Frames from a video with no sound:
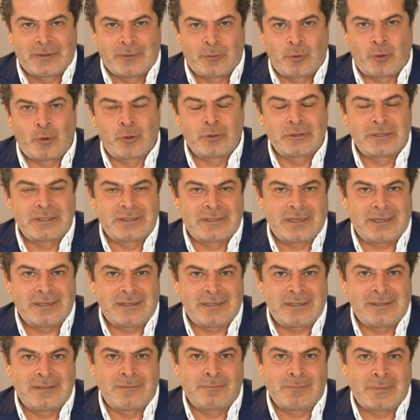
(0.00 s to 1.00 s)
Orada da
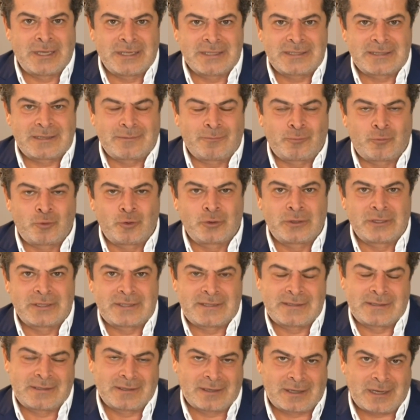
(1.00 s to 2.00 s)
Elon Musk burada
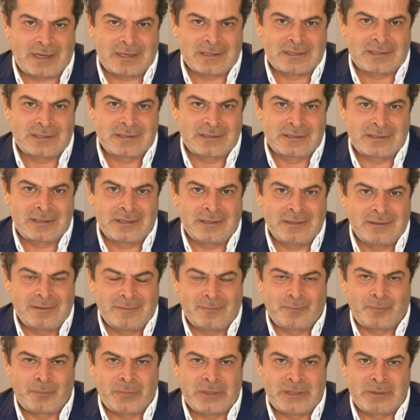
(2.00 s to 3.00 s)
sizin karşınızda
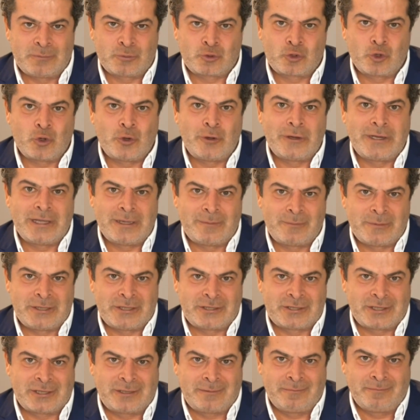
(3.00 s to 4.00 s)
benim
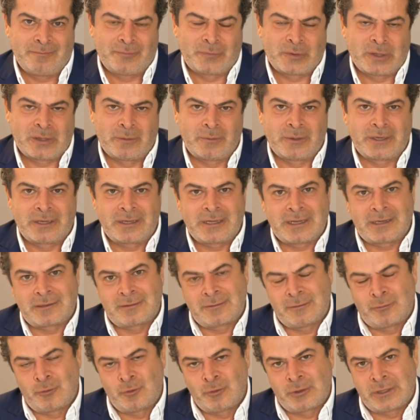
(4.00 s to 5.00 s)
söyleyemeyeceğim ama eğer
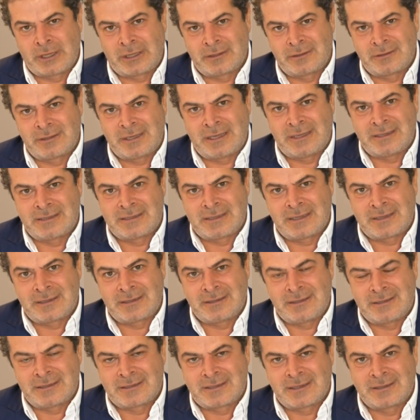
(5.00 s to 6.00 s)
dünyanın en
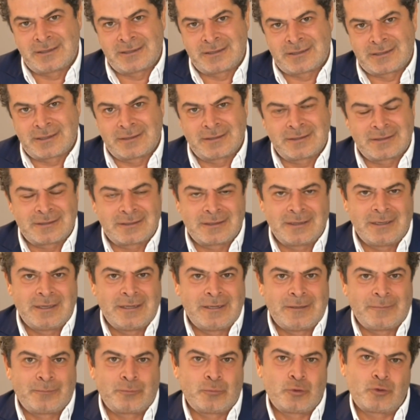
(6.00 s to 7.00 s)
zengin insanıysanız
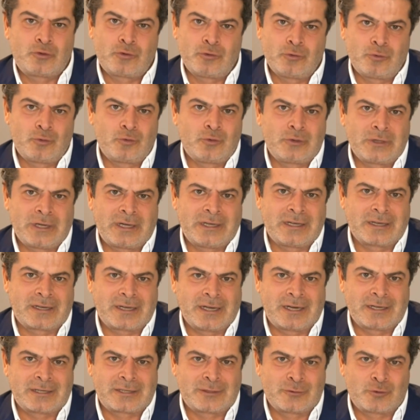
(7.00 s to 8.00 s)
bütün dünyaya
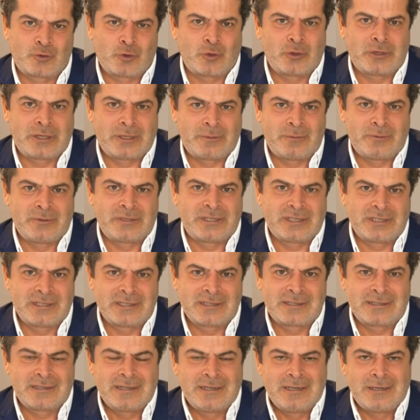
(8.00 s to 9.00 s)
karşı
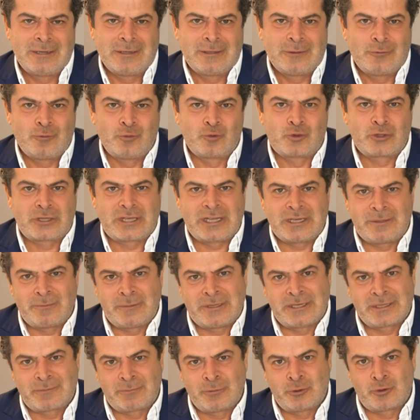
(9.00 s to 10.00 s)
söyleyebileceğiniz üç
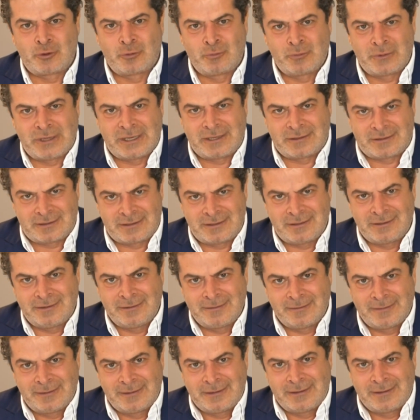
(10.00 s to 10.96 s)
kelimelik bir cümle etti.